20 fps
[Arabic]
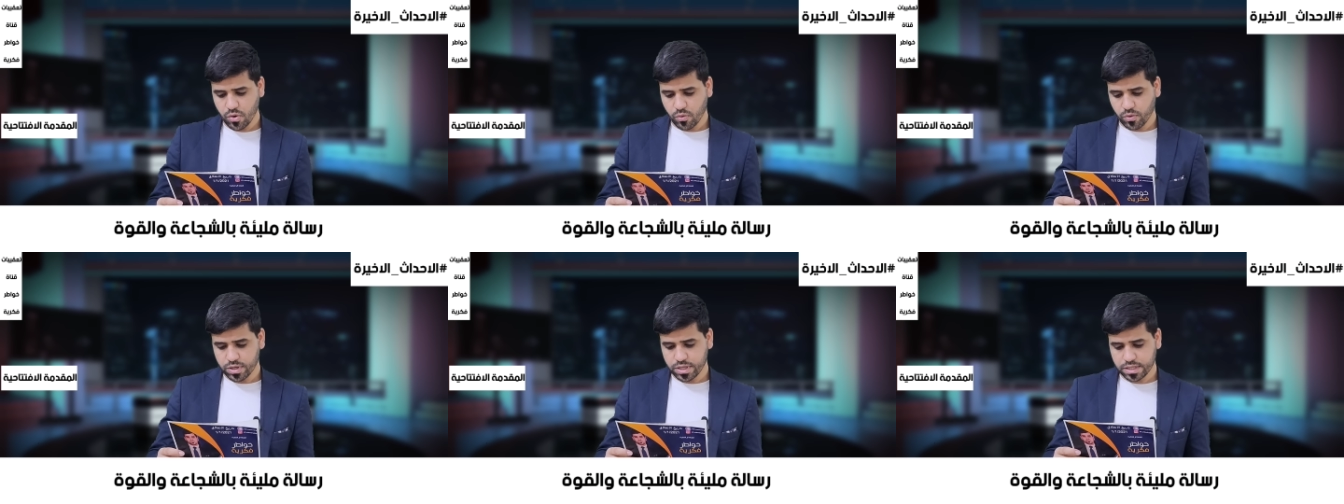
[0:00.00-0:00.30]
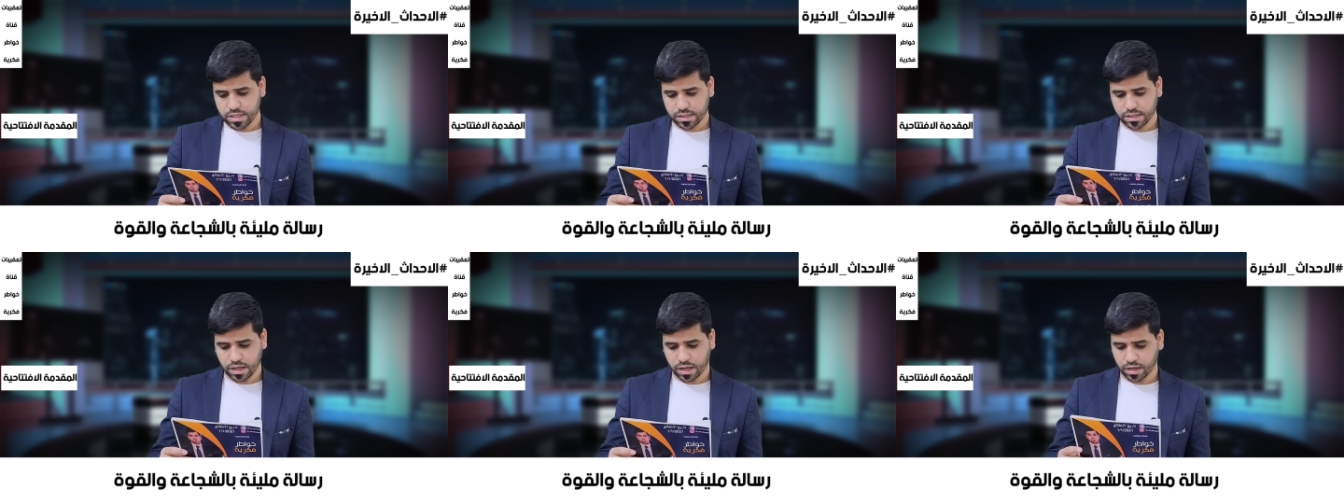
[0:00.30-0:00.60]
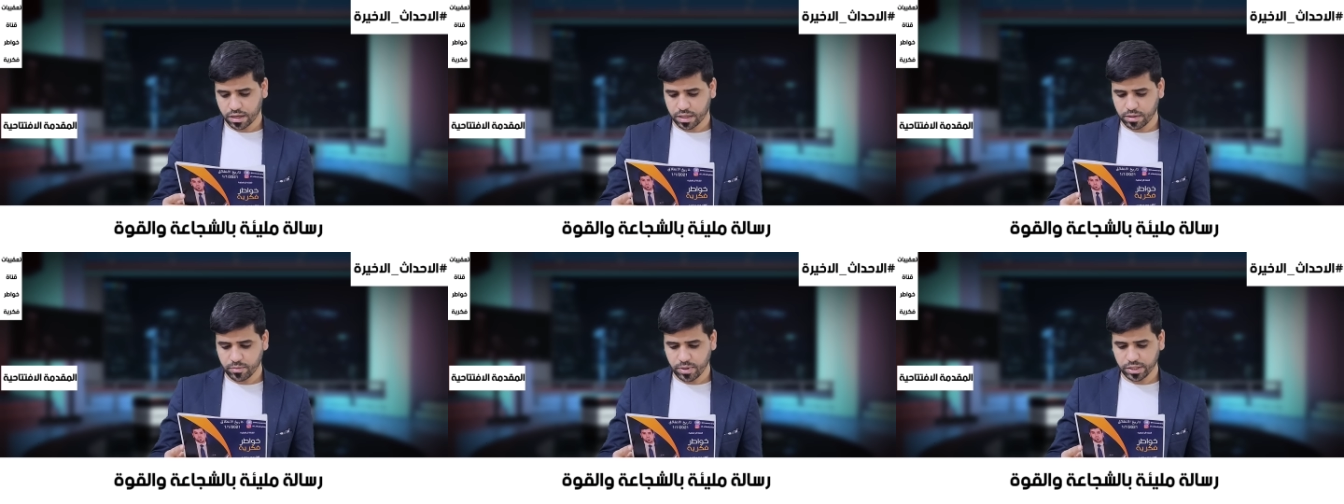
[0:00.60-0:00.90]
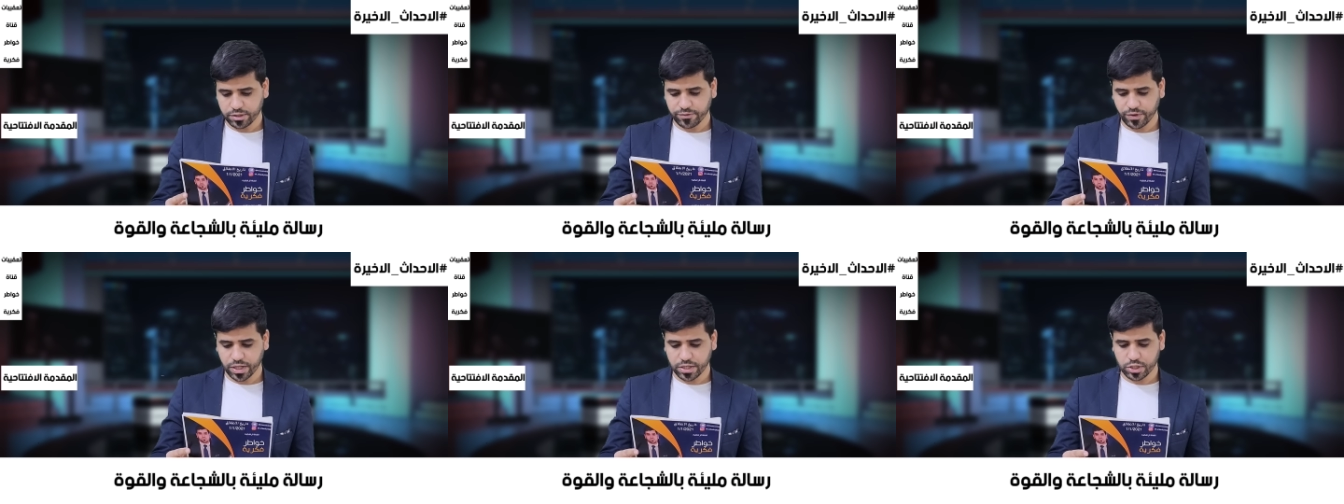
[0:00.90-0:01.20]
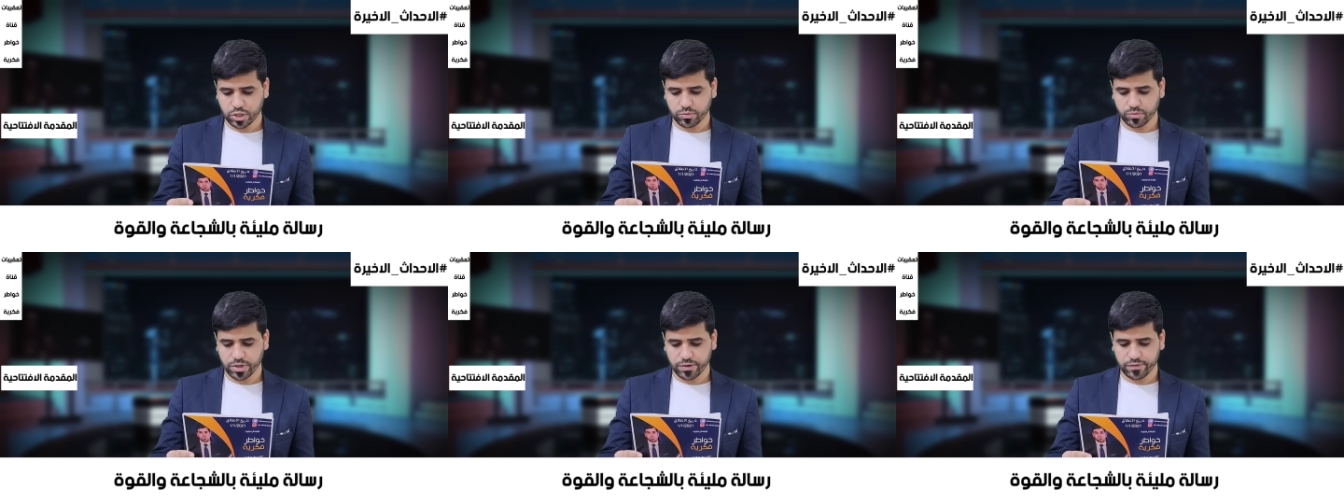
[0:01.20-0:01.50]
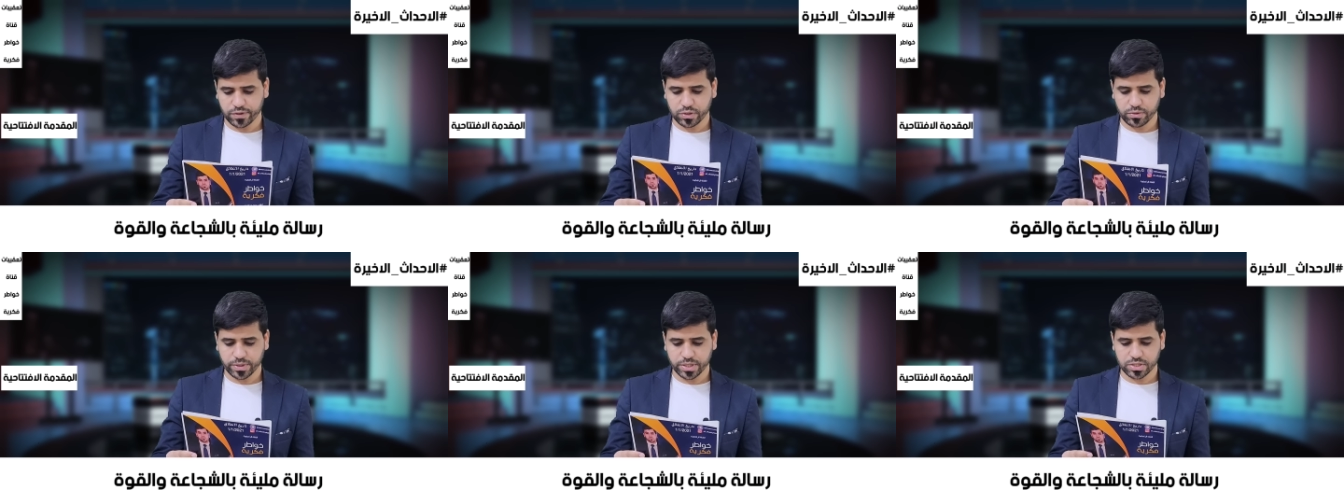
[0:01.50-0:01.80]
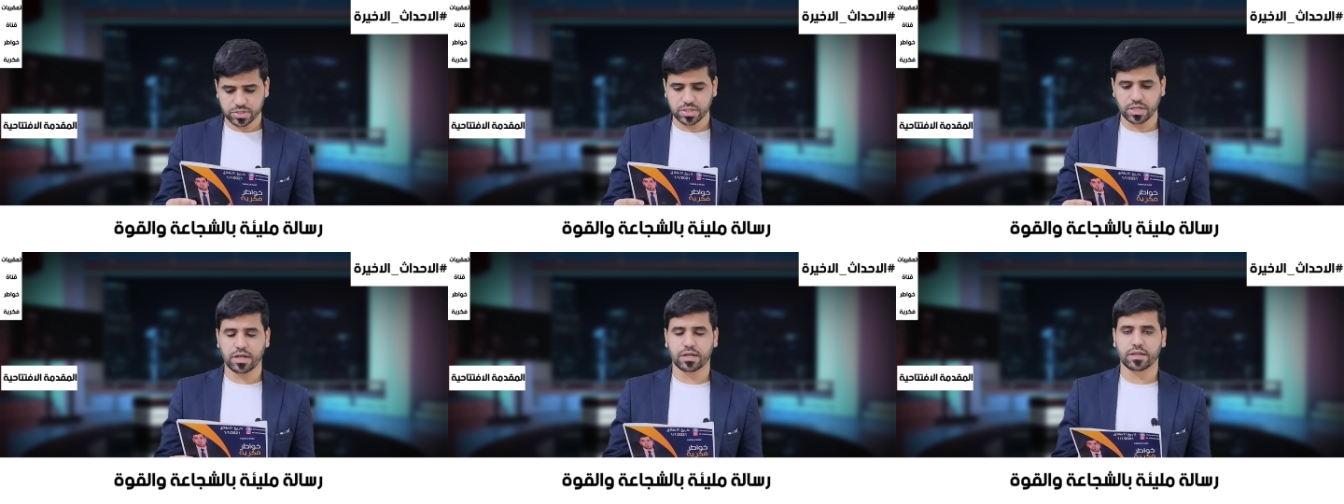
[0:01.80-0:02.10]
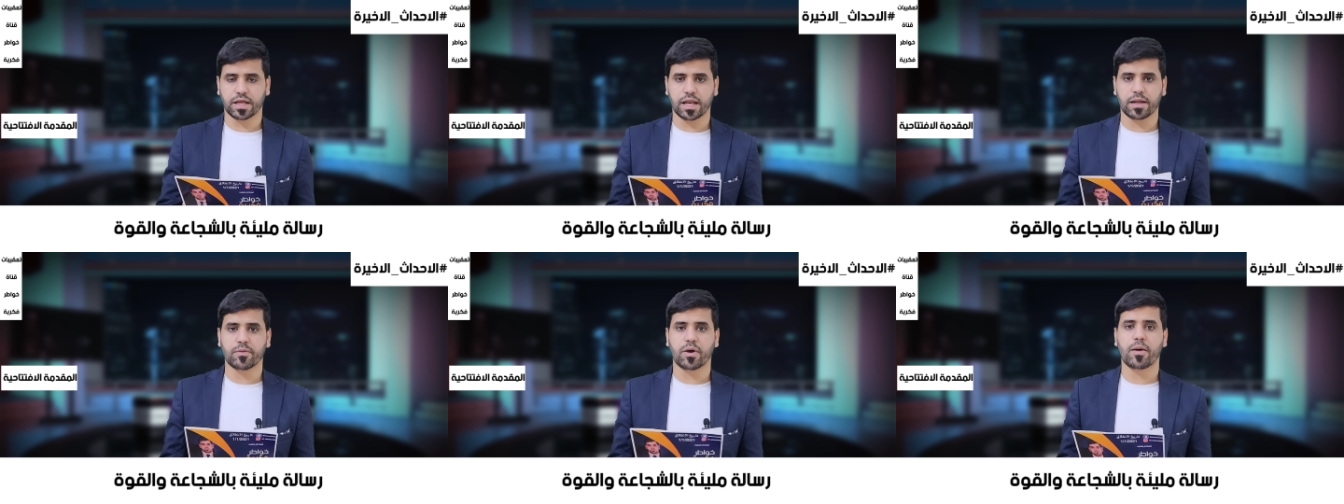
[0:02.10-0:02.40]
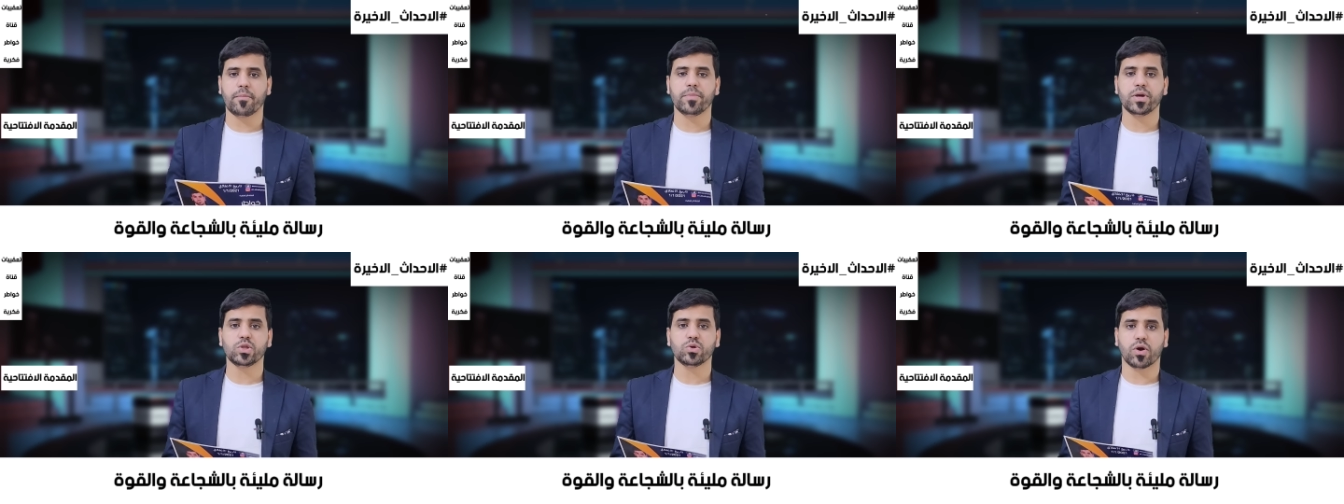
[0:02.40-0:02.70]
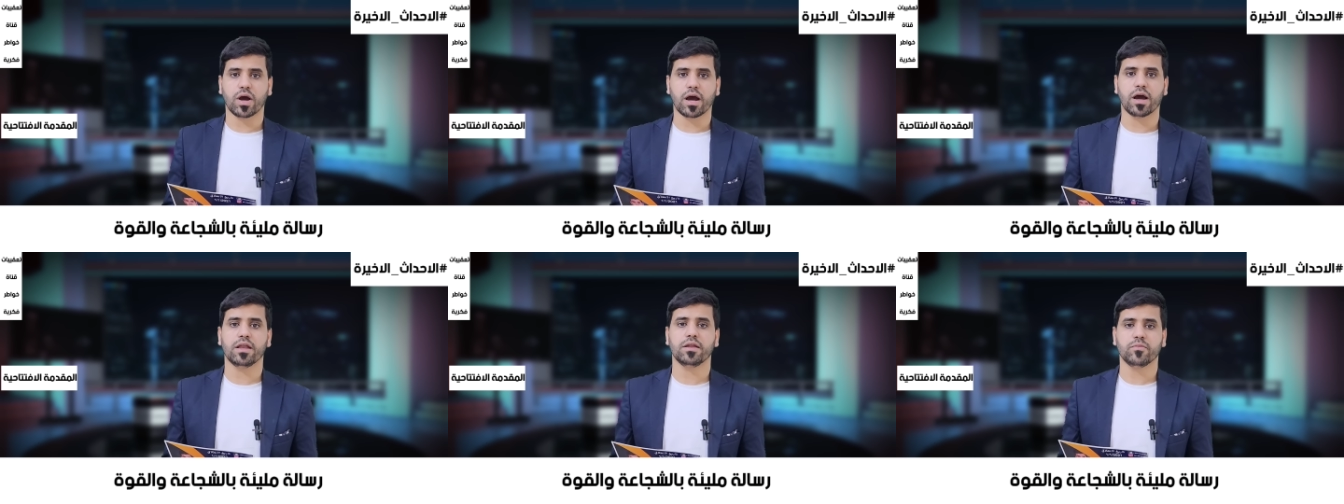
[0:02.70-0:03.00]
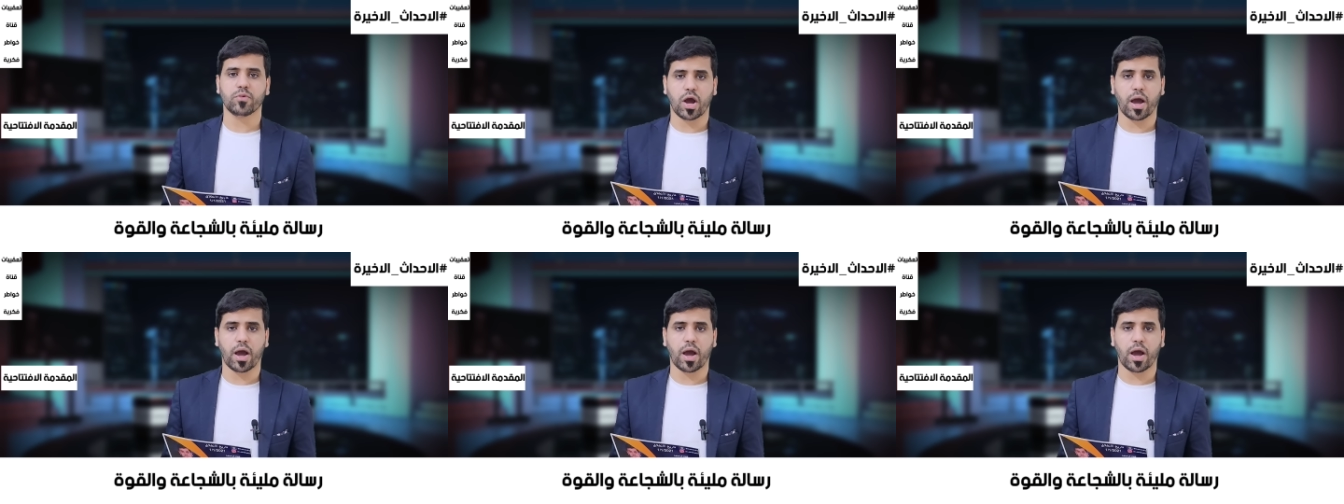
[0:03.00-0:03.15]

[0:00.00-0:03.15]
ولنا تعقيبات فخليكم الفيديو بعد الصلاة على محمد وآل